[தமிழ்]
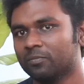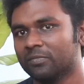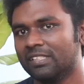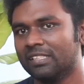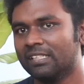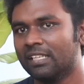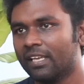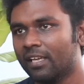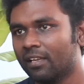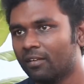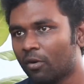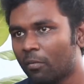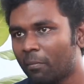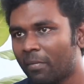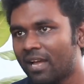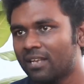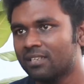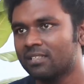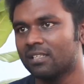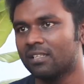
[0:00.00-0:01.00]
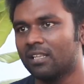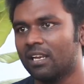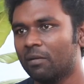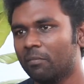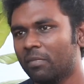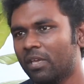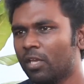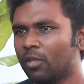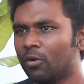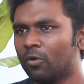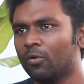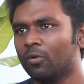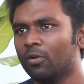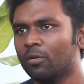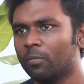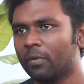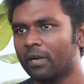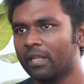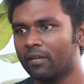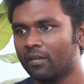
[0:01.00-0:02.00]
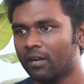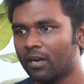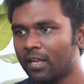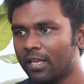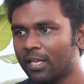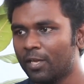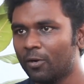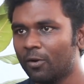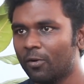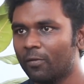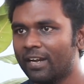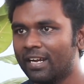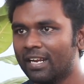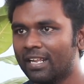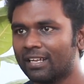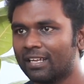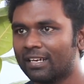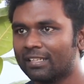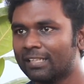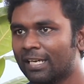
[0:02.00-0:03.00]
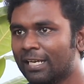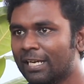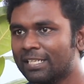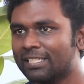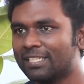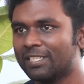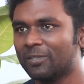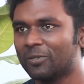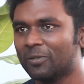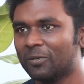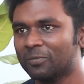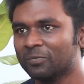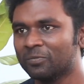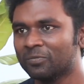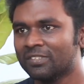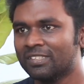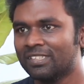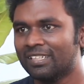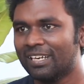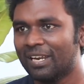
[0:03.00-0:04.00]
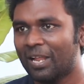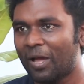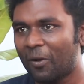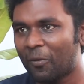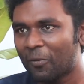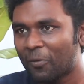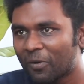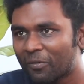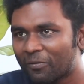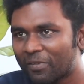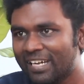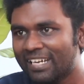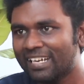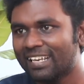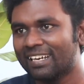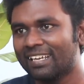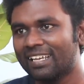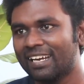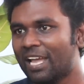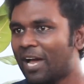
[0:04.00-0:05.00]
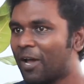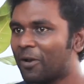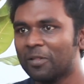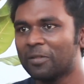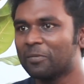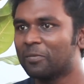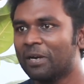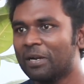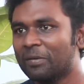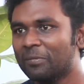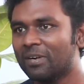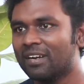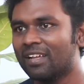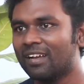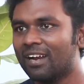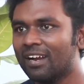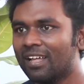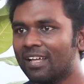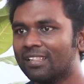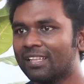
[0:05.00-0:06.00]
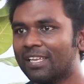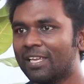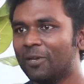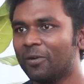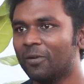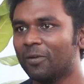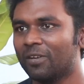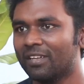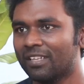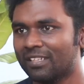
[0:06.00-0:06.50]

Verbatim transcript: இந்த ரொமான்ஸ் இதெல்லாமே ஹீரோ கூட பண்ணிடுவார் ஆனால் ஹீரோ வீட்டில் இருக்கிற தங்கச்சியோ இல்லை அவங்க வீட்டில் இருக்கிற யாரும் அதை பண்ண மாட்டாங்க ஆனால் அந்த ஹீரோ